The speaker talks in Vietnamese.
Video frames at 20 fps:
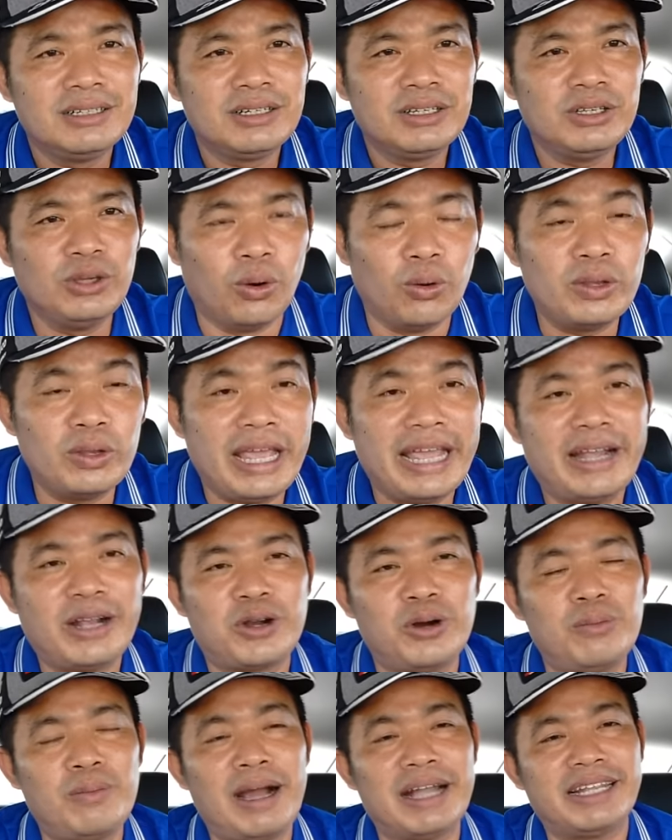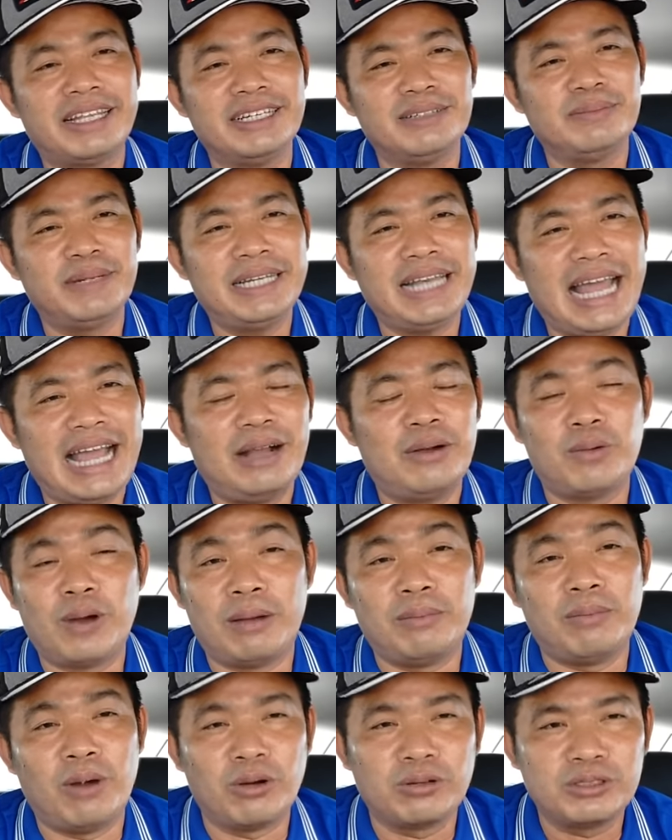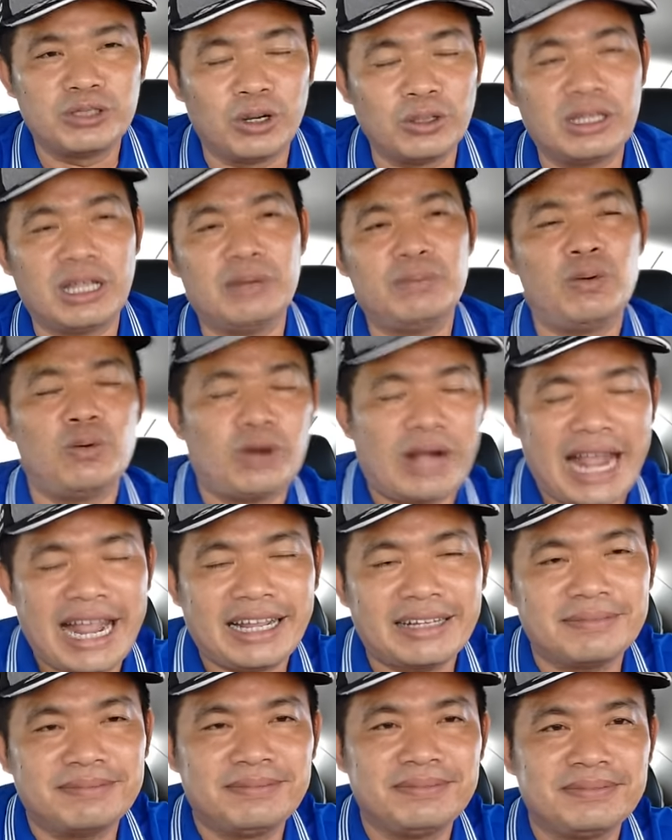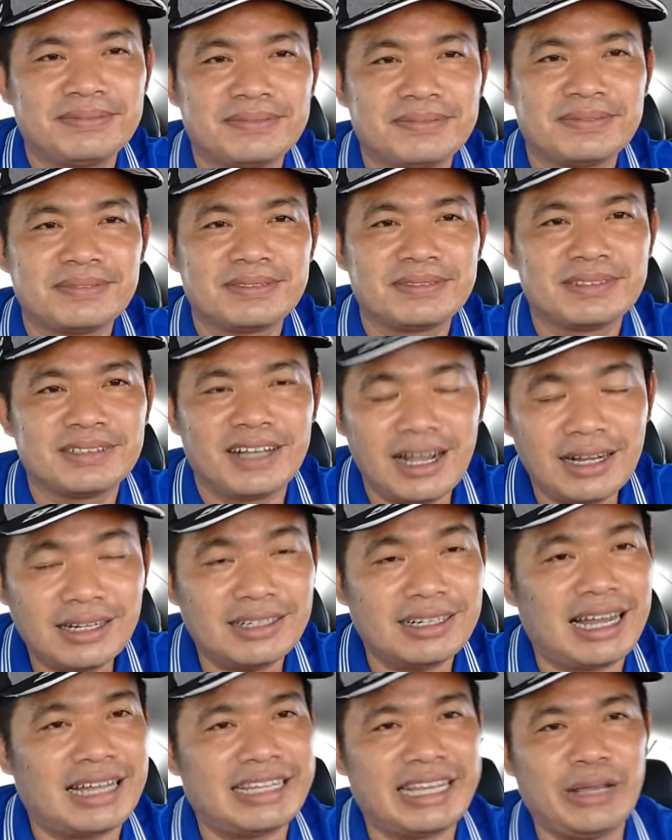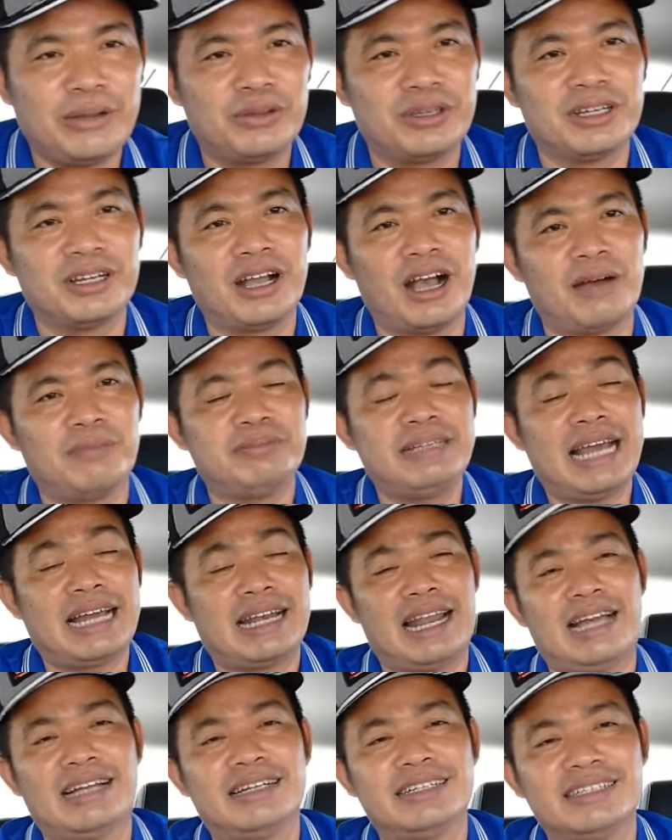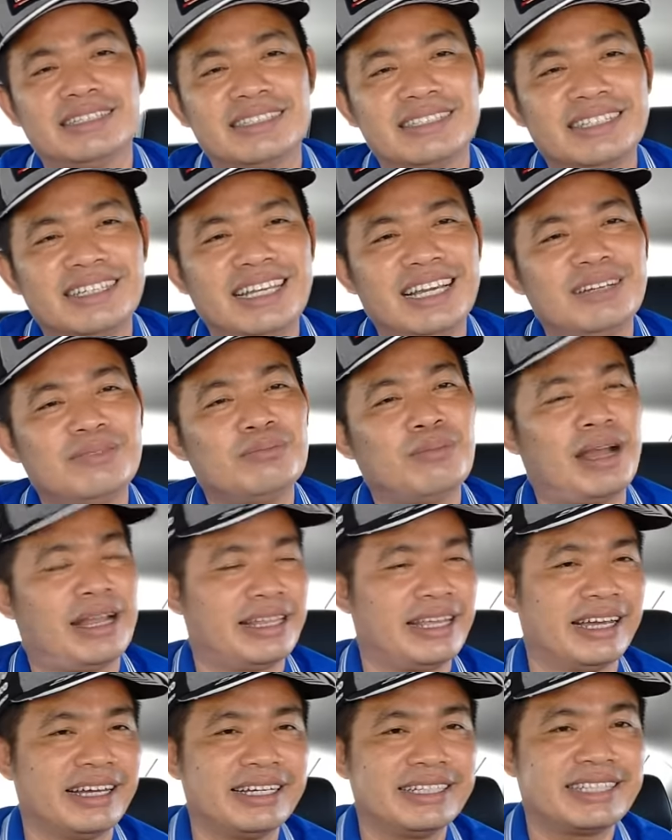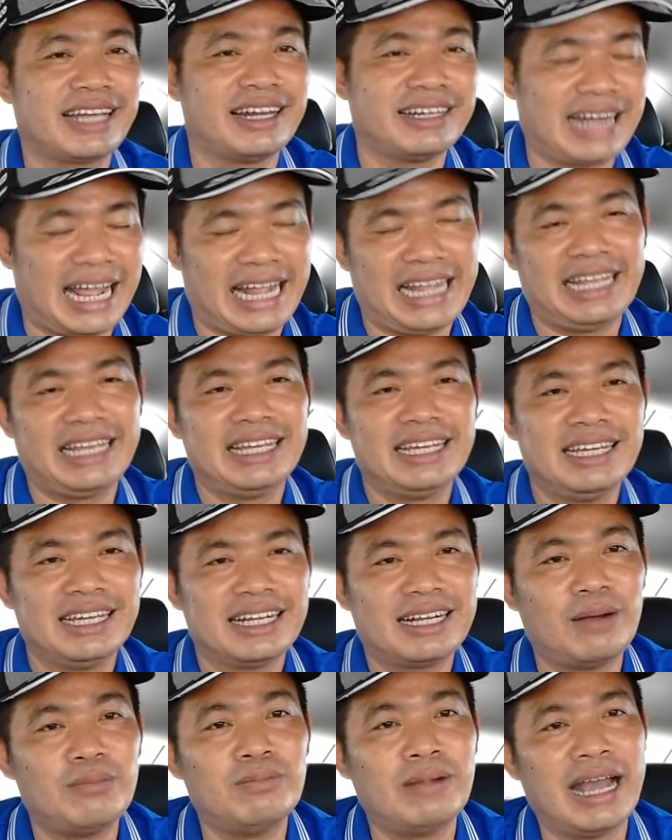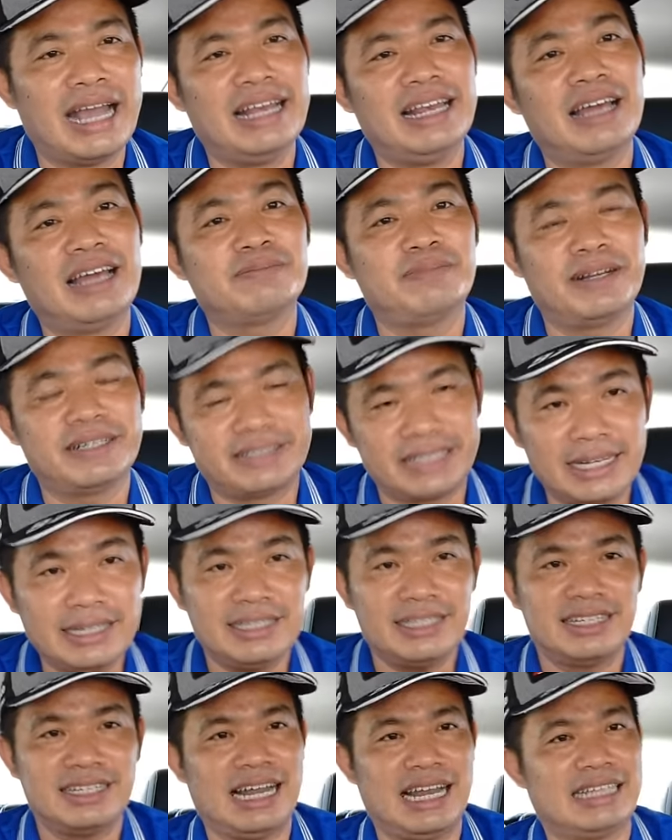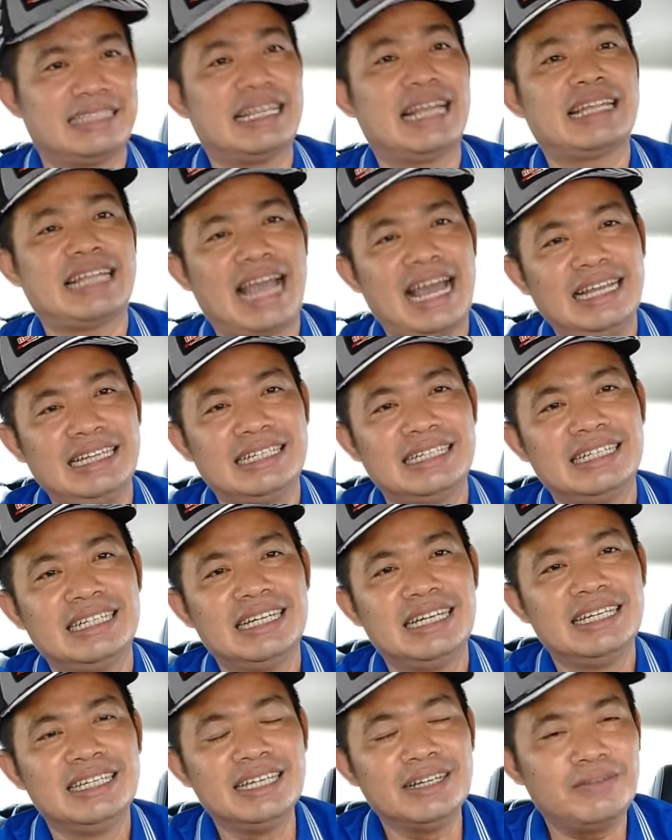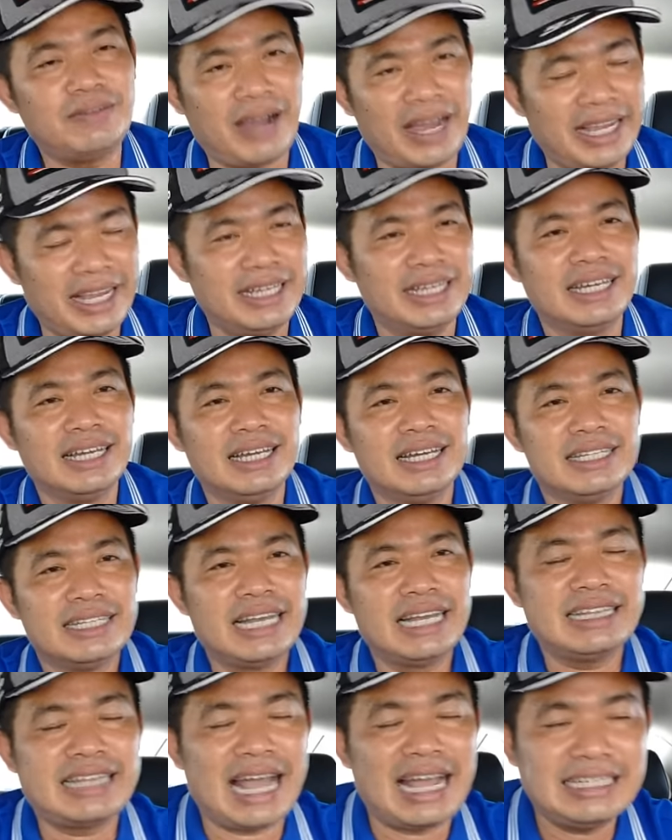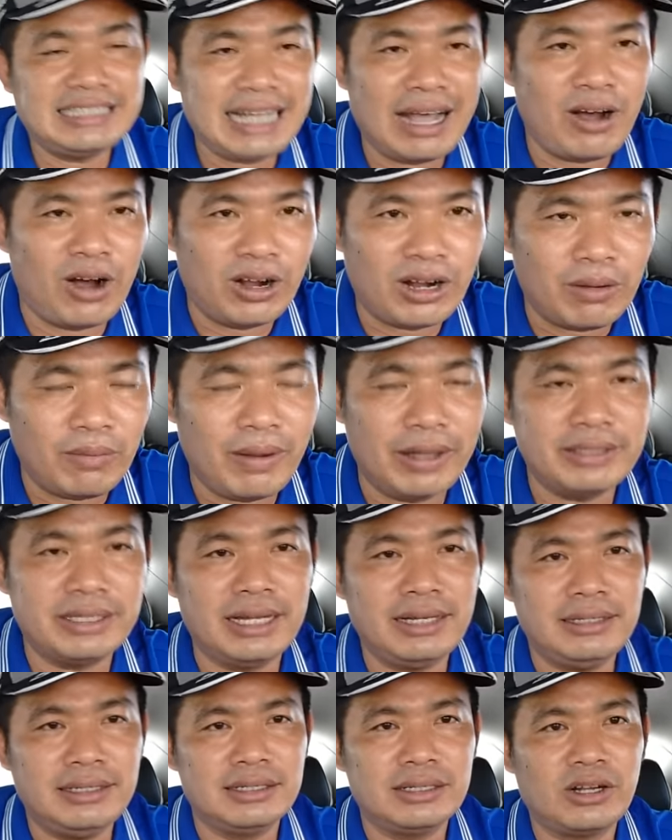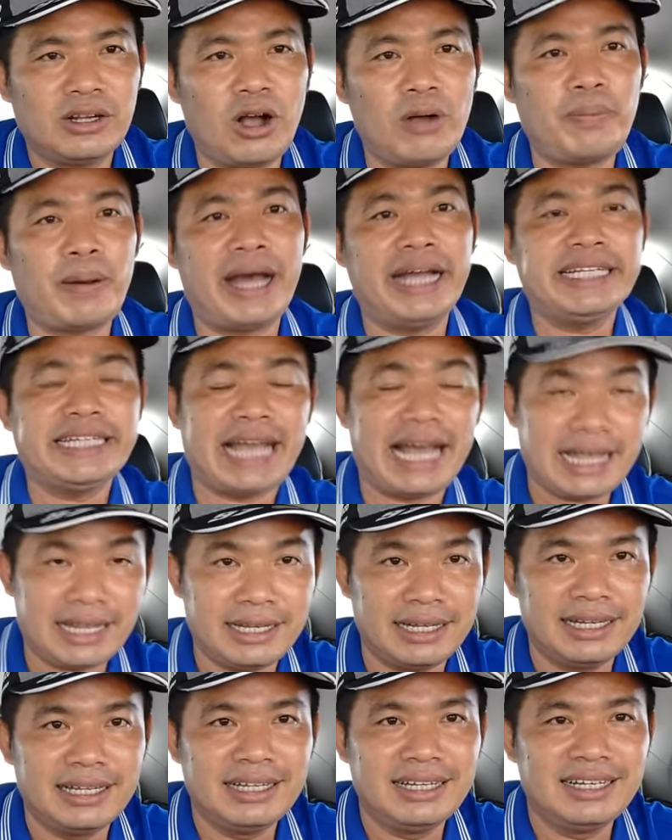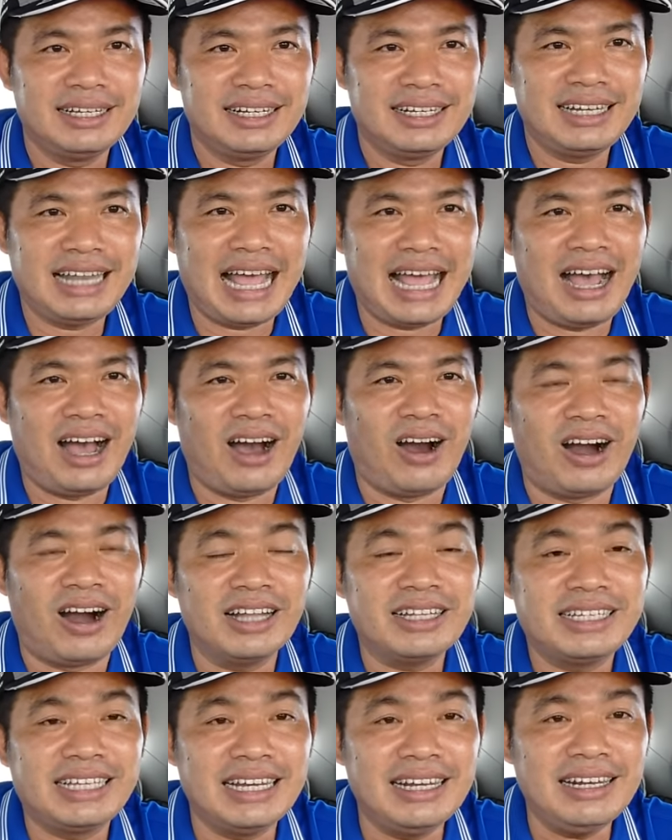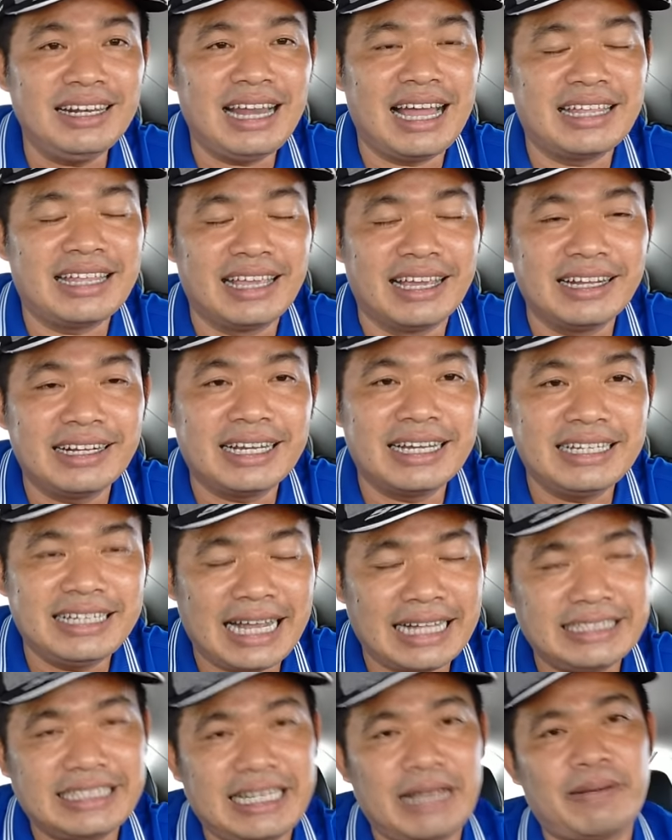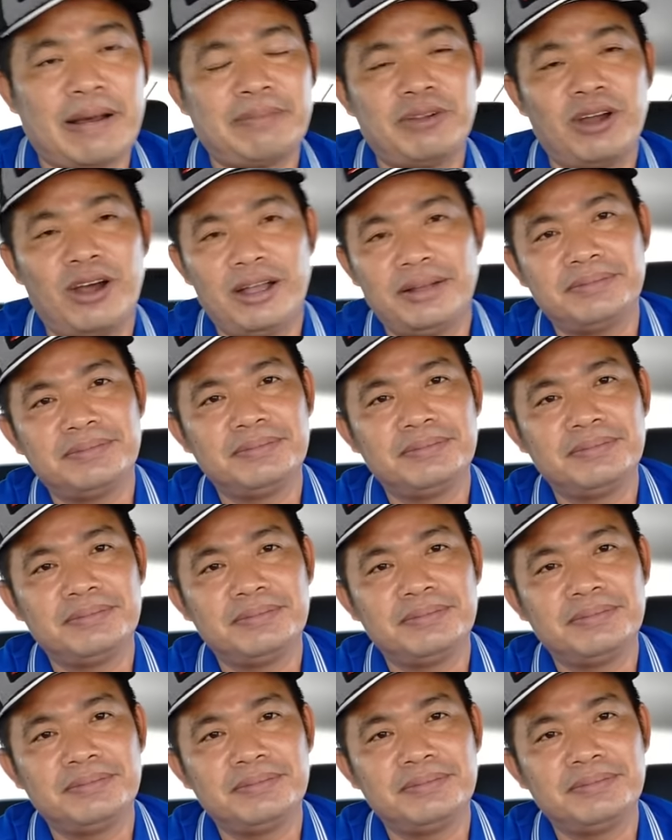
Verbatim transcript: vụ việc của bà Trương Mỹ Lan và một số tỷ phú khác rất là nhiều trường hợp gian lận nhưng mà những tên này không hề lên phân tích là sai trái như vậy thì tại sao họ không phân tích có phải chăng là họ chính là những kinh doanh sai phạm đó